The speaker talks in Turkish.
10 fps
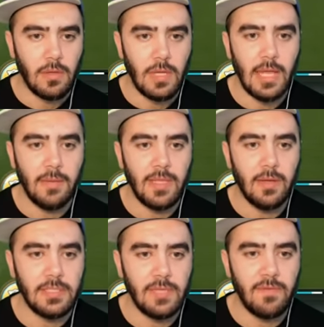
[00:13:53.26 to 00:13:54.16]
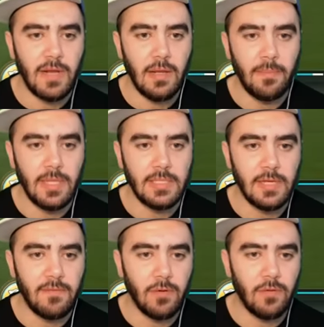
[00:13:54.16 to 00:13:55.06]
He, bir de sen ver ha. Bir de
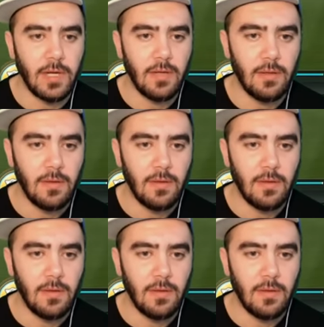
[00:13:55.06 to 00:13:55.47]
sen ver onlara.